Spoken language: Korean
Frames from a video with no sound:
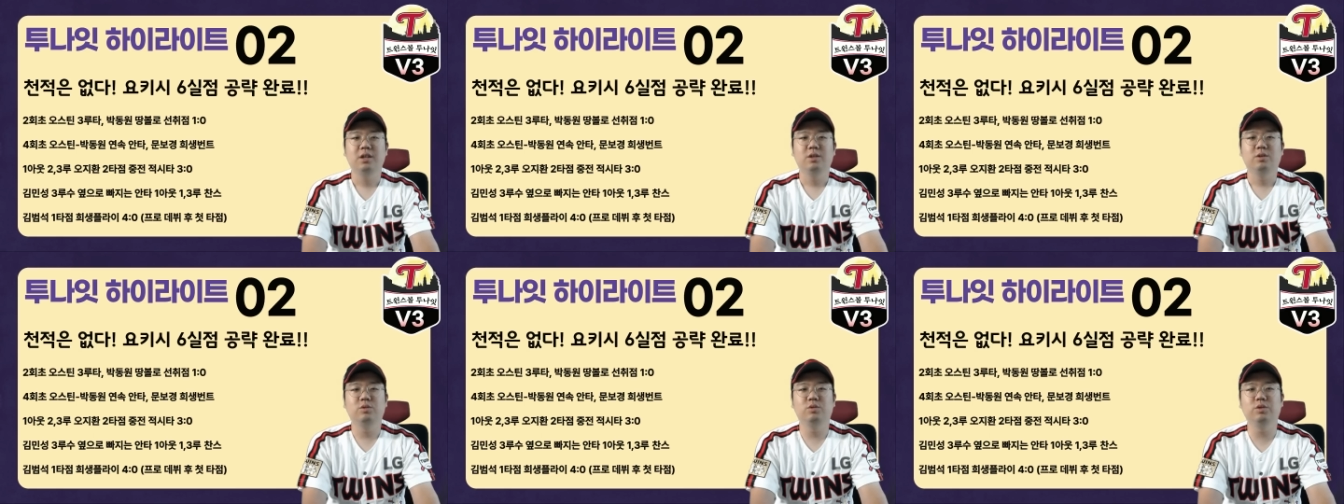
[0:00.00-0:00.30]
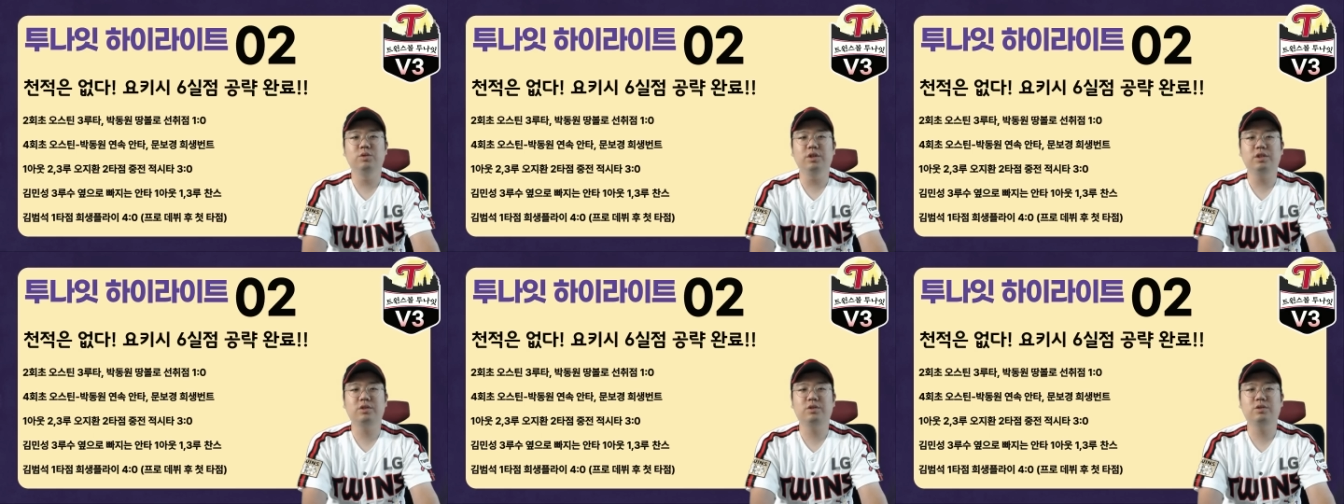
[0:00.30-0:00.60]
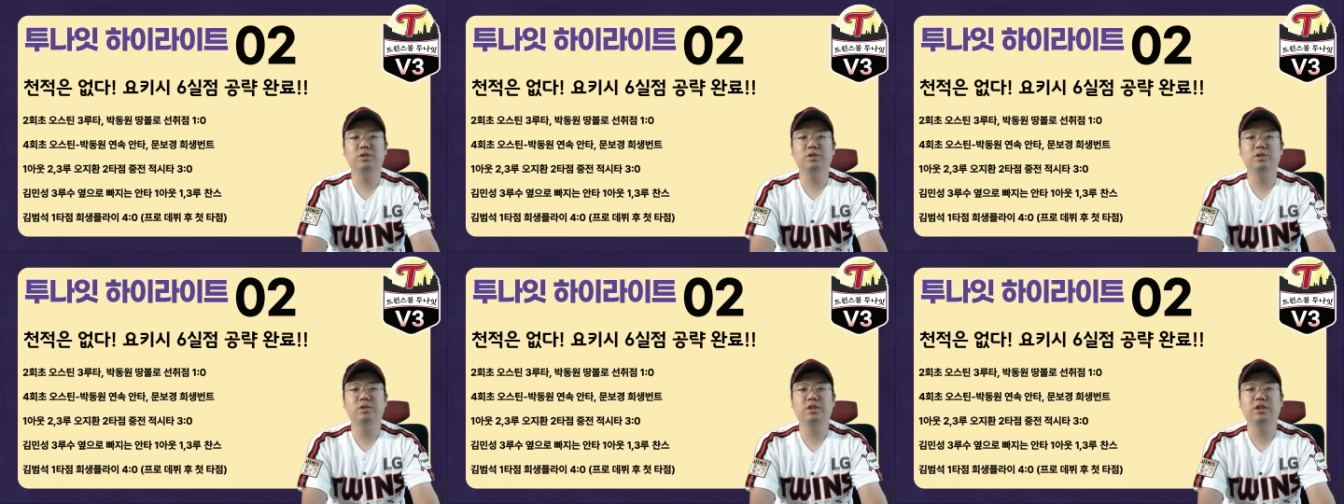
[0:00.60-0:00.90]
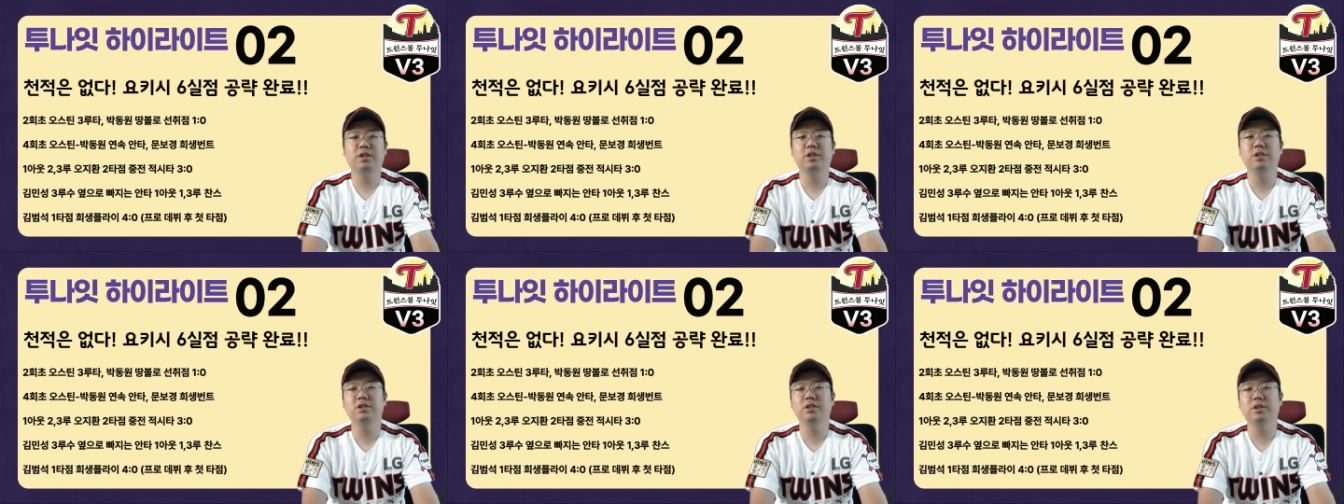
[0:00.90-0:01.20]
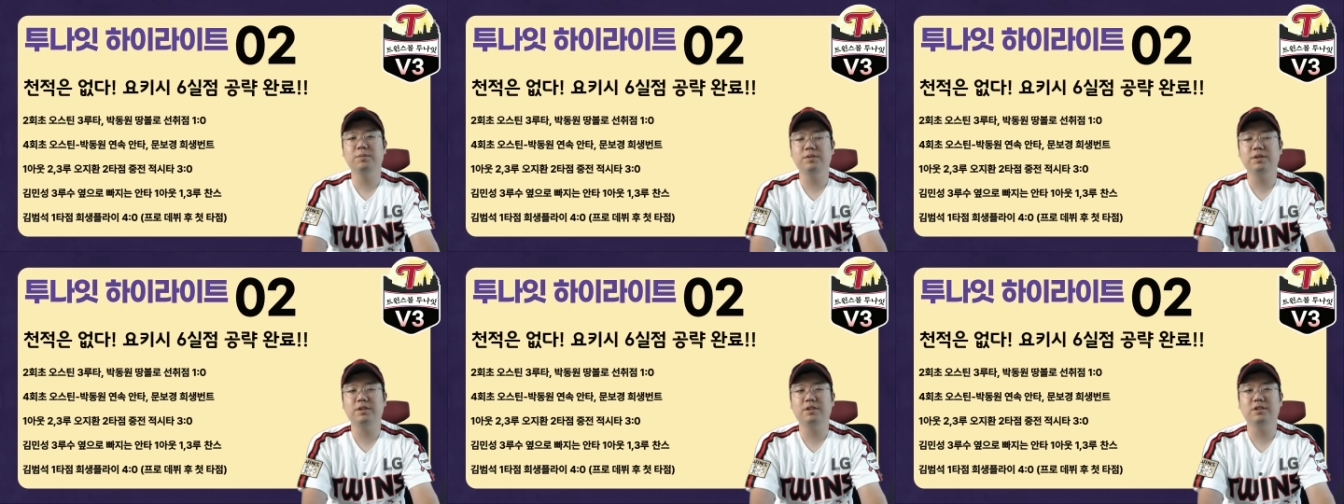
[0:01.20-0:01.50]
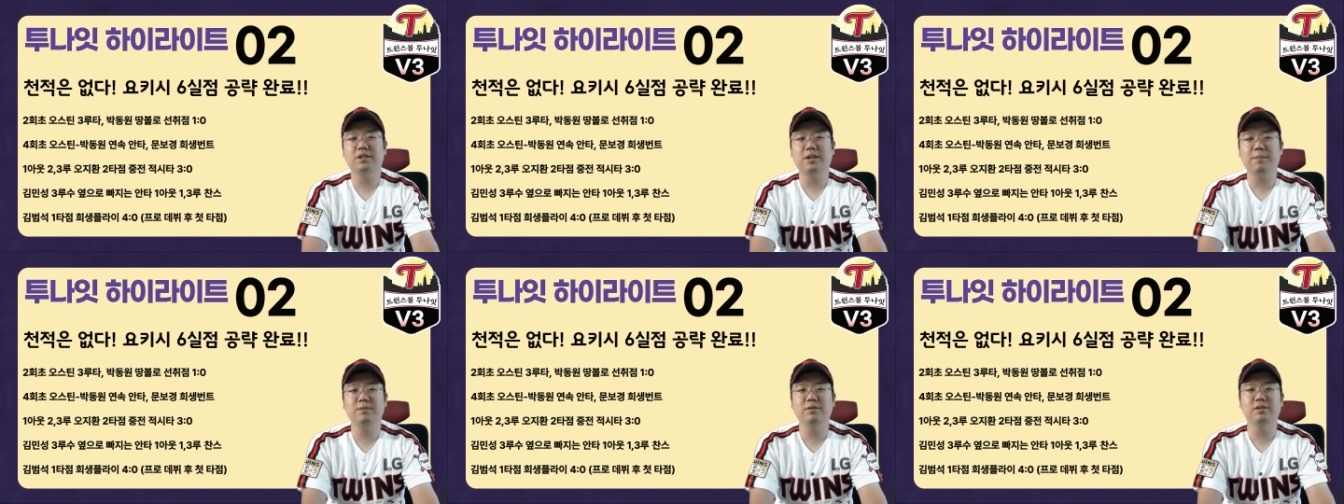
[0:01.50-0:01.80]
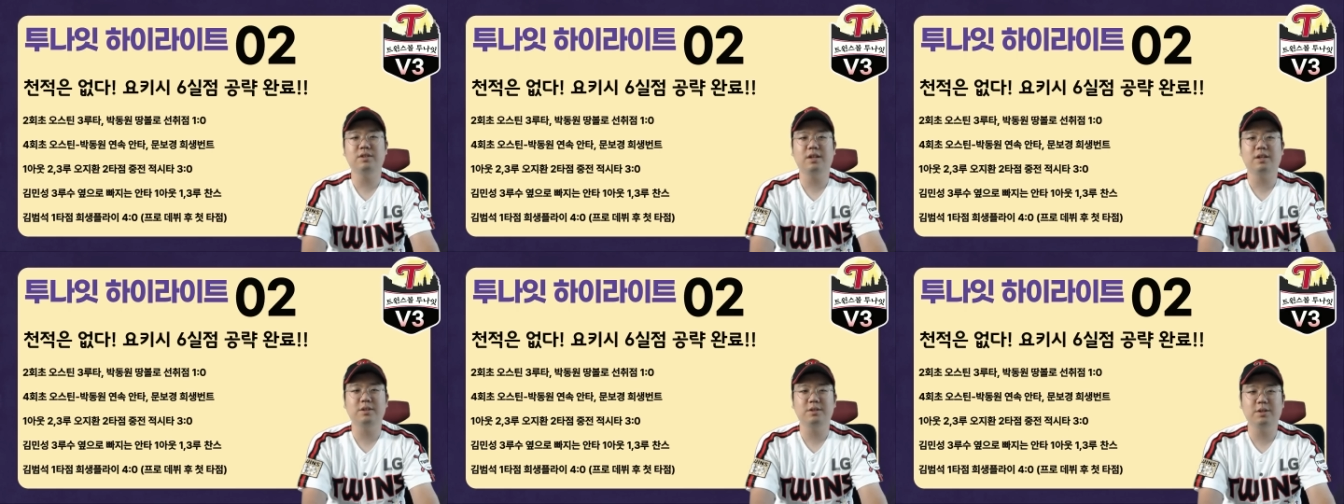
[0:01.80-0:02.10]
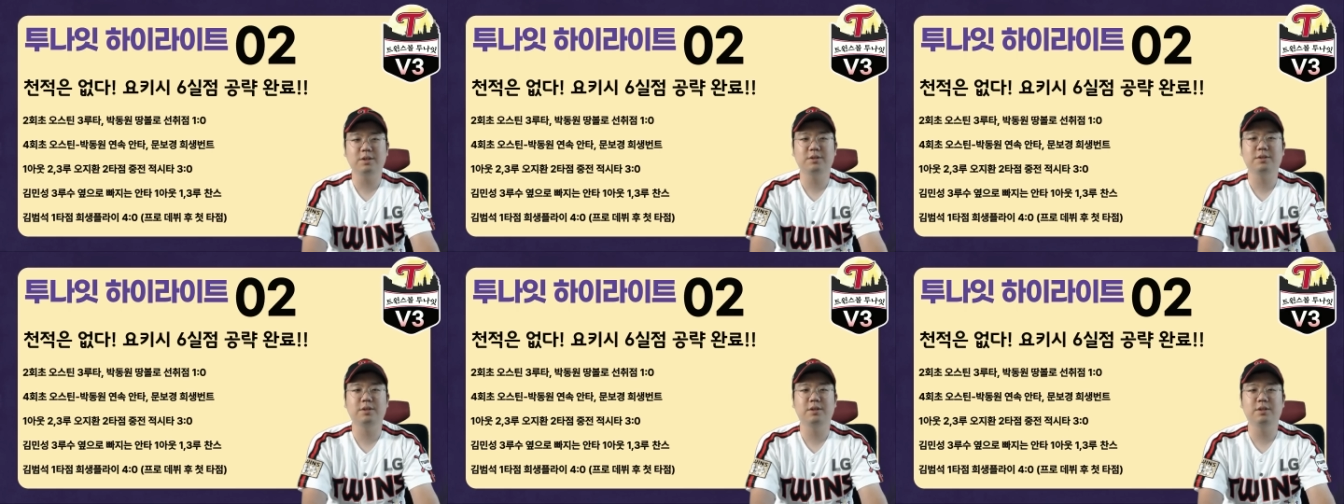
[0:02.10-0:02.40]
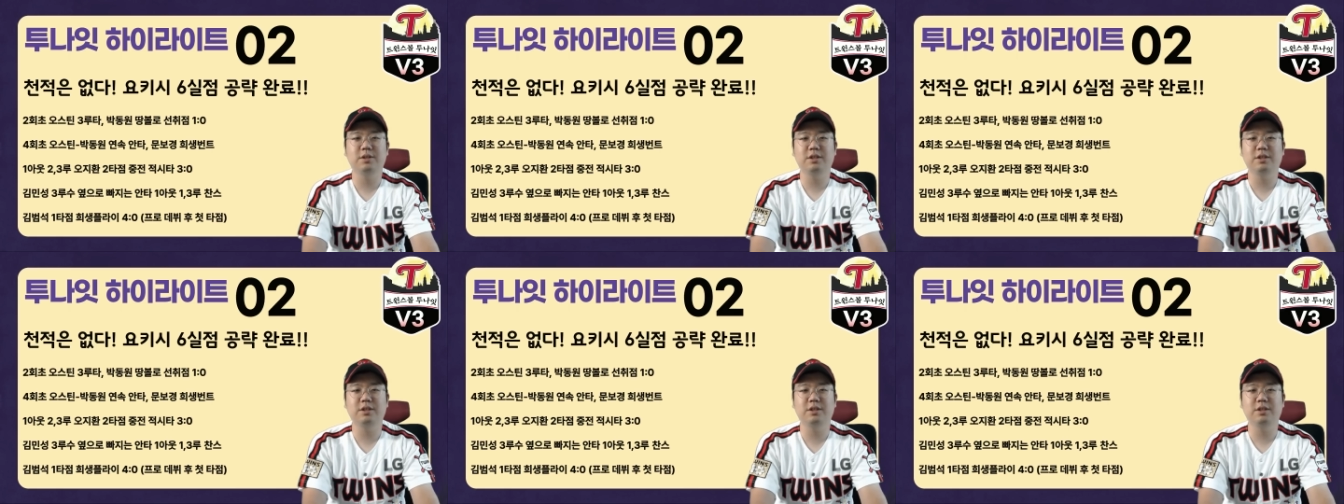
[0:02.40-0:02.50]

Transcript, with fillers: 우익수 키를 넘기는 삼루타를 쳤어요.